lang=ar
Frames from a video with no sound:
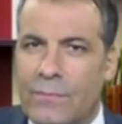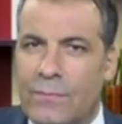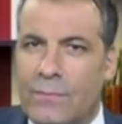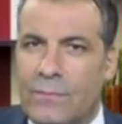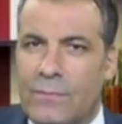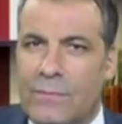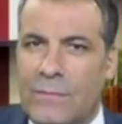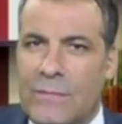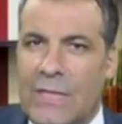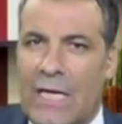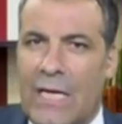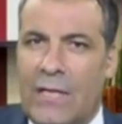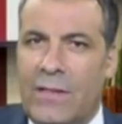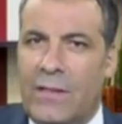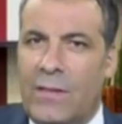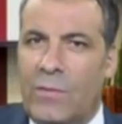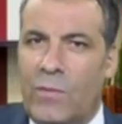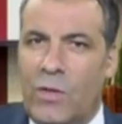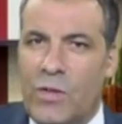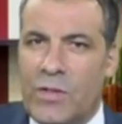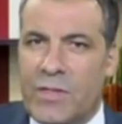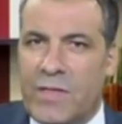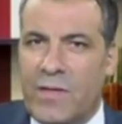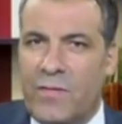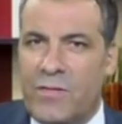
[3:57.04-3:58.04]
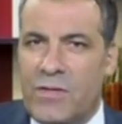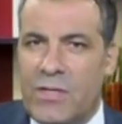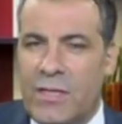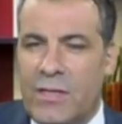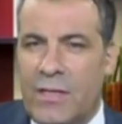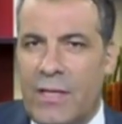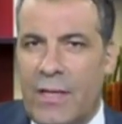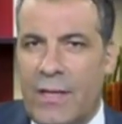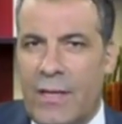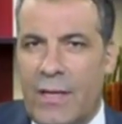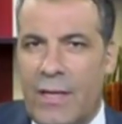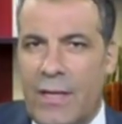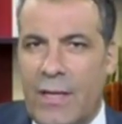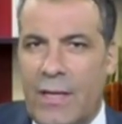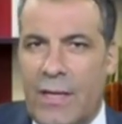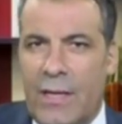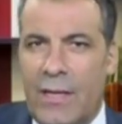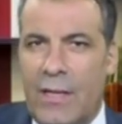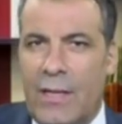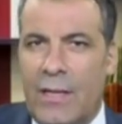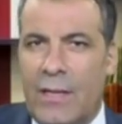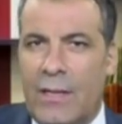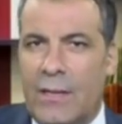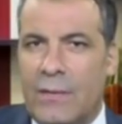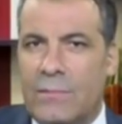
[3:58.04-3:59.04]
يعني مؤسف جدا
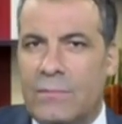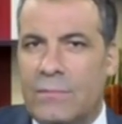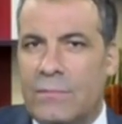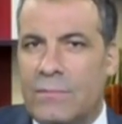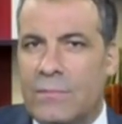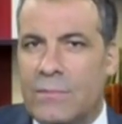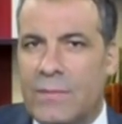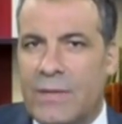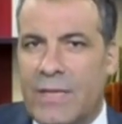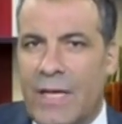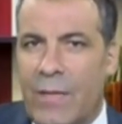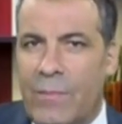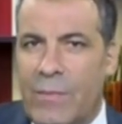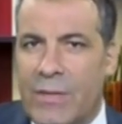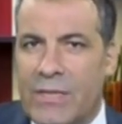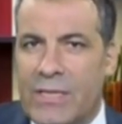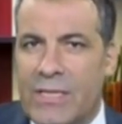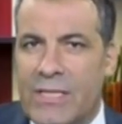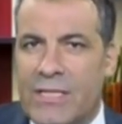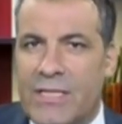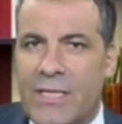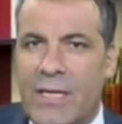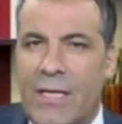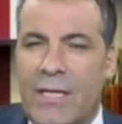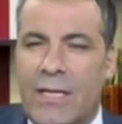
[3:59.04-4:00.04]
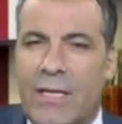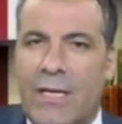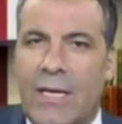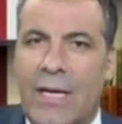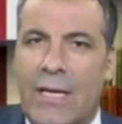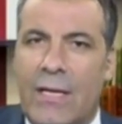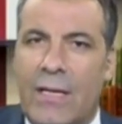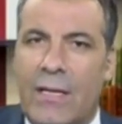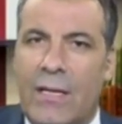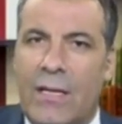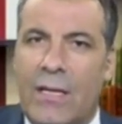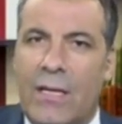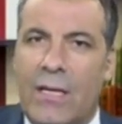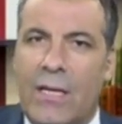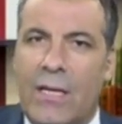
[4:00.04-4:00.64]
انا تعمدت نسالك هل